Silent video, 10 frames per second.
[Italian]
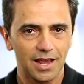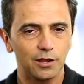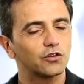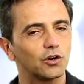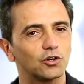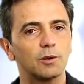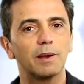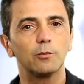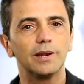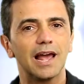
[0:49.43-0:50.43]
Io sono
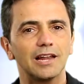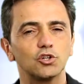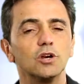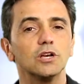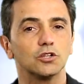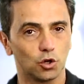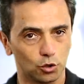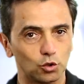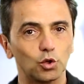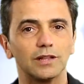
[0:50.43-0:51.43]
Giamari Migliaccio, sono
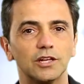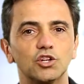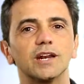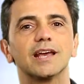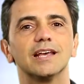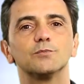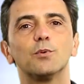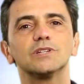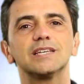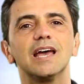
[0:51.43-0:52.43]
dottore di ricerca in
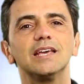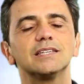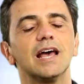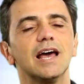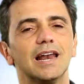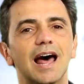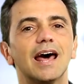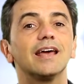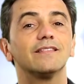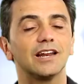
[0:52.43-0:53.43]
Sport Science,
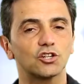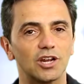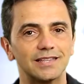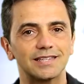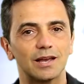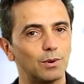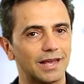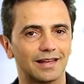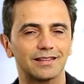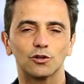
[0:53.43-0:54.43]
l'area della scienza
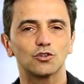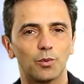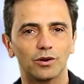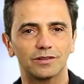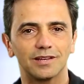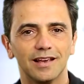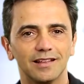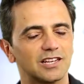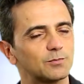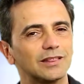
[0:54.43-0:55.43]
applicata allo sport.
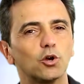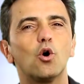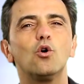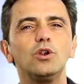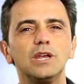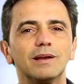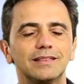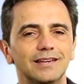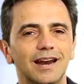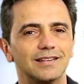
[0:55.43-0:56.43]
Ti aspetto ogni
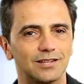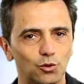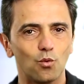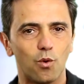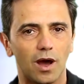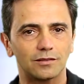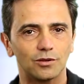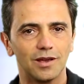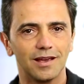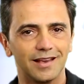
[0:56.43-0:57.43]
mattina alle 7.15
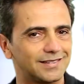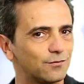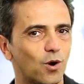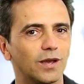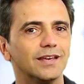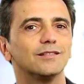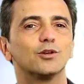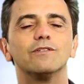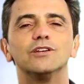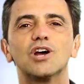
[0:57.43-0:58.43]
e se vuoi
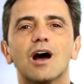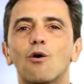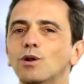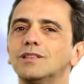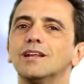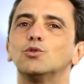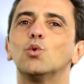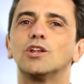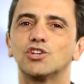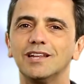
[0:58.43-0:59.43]
trovi già oltre
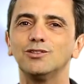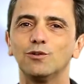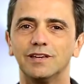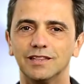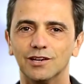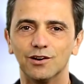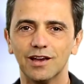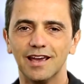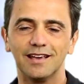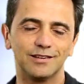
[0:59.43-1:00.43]
200 video
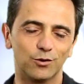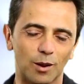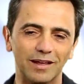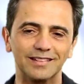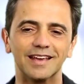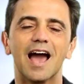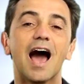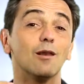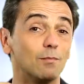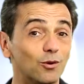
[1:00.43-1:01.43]
e sicuramente
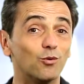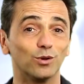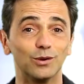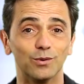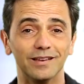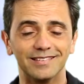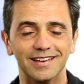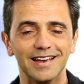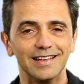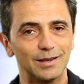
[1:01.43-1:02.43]
almeno uno di
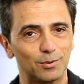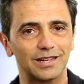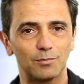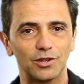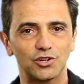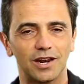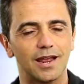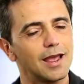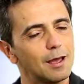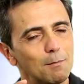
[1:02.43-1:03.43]
questi ti potrà piacere.